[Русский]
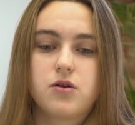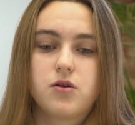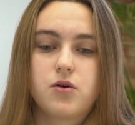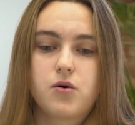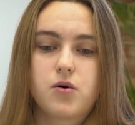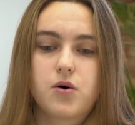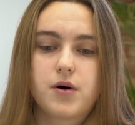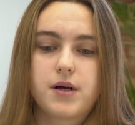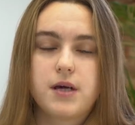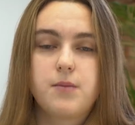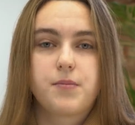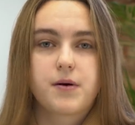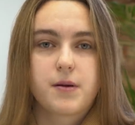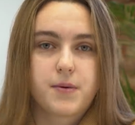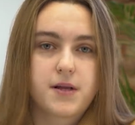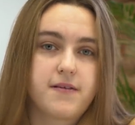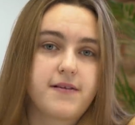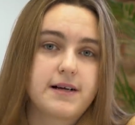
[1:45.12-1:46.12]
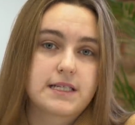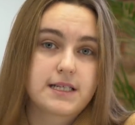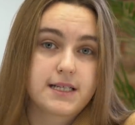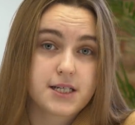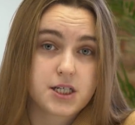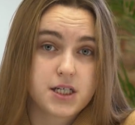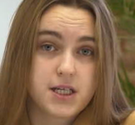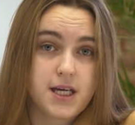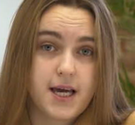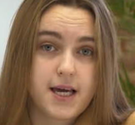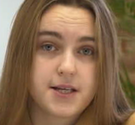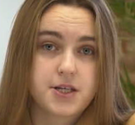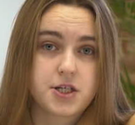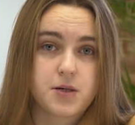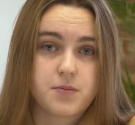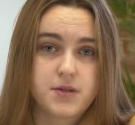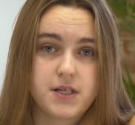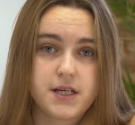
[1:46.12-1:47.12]
Но им преподавать сложнее,
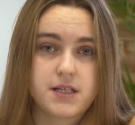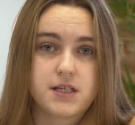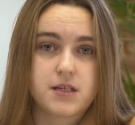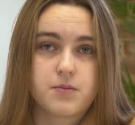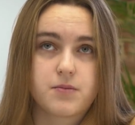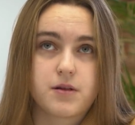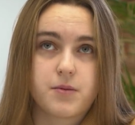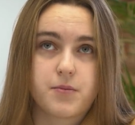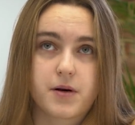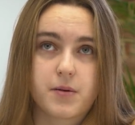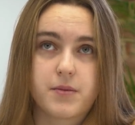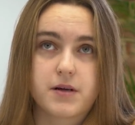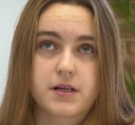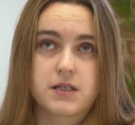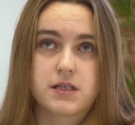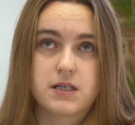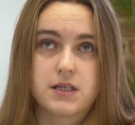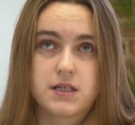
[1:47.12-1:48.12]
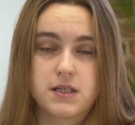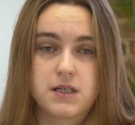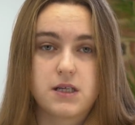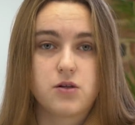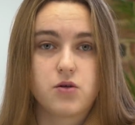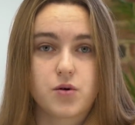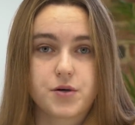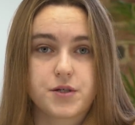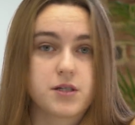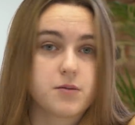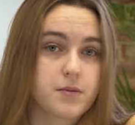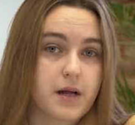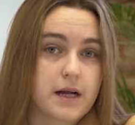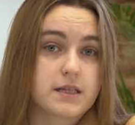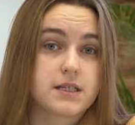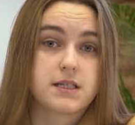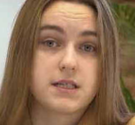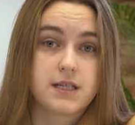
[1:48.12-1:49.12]
чем детям, например, с 10 до
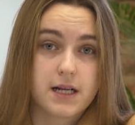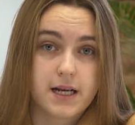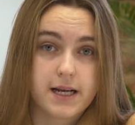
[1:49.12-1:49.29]
17